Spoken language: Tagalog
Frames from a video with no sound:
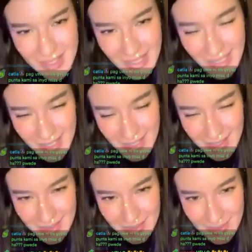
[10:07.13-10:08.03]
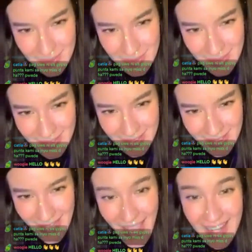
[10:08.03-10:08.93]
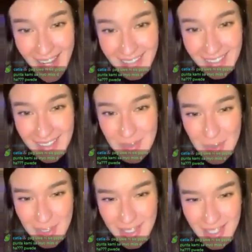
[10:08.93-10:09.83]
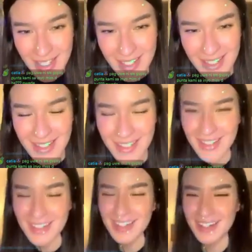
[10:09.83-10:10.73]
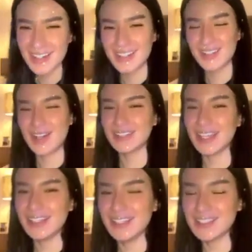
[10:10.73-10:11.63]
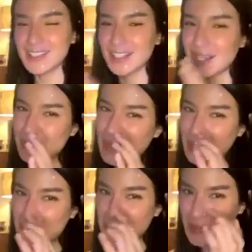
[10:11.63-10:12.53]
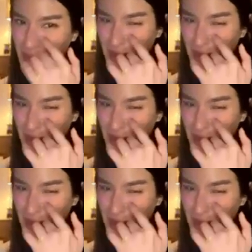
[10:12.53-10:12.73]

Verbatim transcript: Thank you. Hi, Ate Wogi! O, Ate Eileen, andyan yung kabiyak mo.